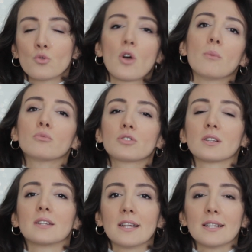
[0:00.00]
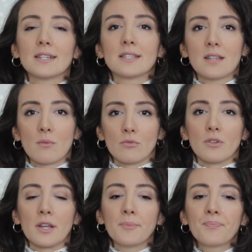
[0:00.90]
Şu an Bursa'da değil
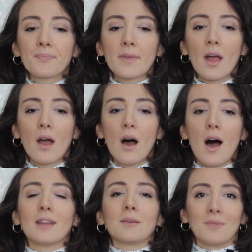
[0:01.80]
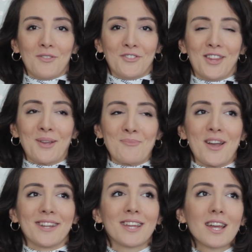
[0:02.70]
İstanbul'dayım. Annemin evindeyim
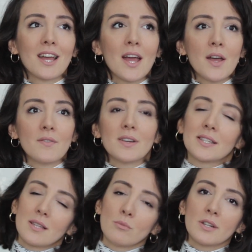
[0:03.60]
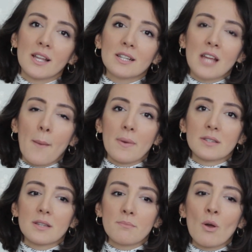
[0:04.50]
yani. Ve İstanbul'a gelir
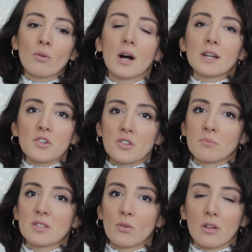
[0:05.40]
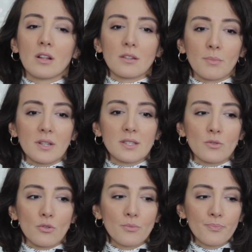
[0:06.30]
gelmez de bir olay yaşadım. Size onu anlatmak
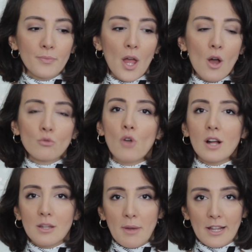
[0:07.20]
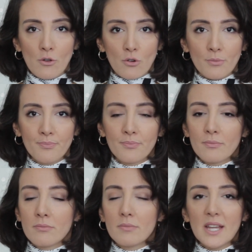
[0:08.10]
istiyorum. Durakta bekliyorum.
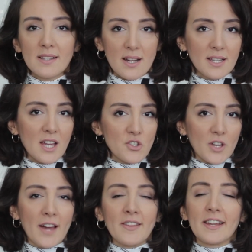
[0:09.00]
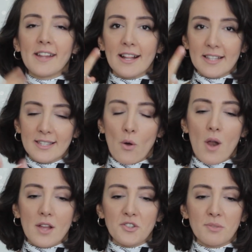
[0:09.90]
İki tane genç geldi. iki tane lise
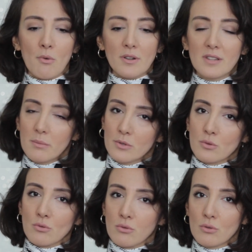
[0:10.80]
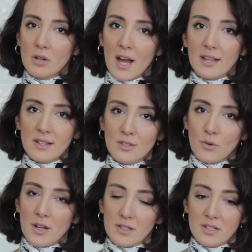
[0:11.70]
öğrencisi. Böyle temiz yüzlü, gayet lise
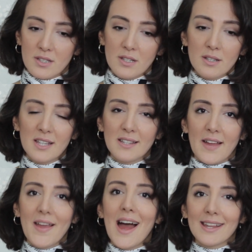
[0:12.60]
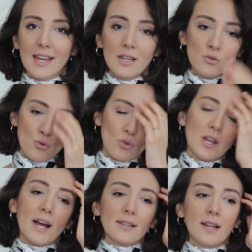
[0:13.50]
öğrencisi. İki tane erkek çocuk
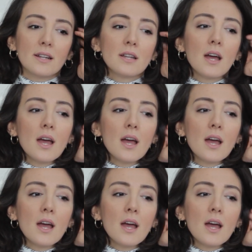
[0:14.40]
geldiler.